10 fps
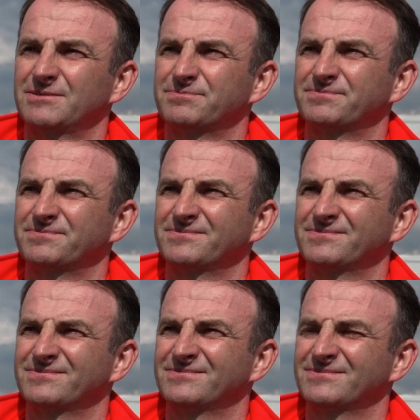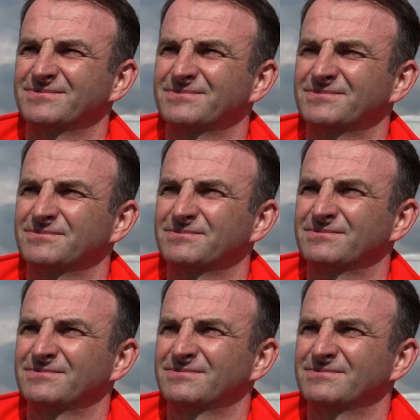Czyli najprawdopodobniej
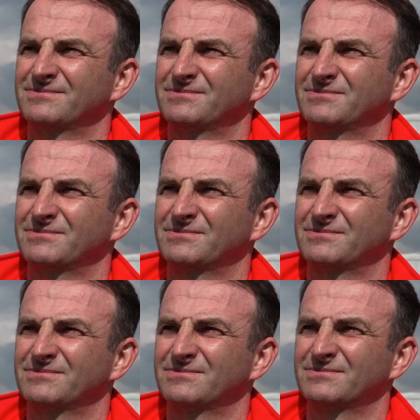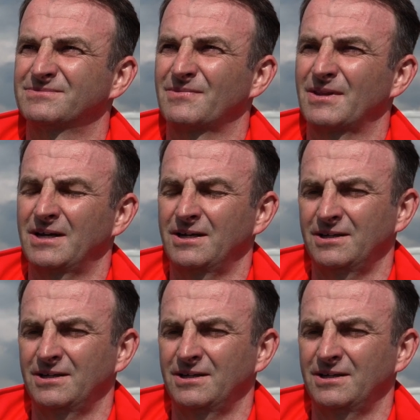finisz z dużej grupy, ale niekoniecznie tak.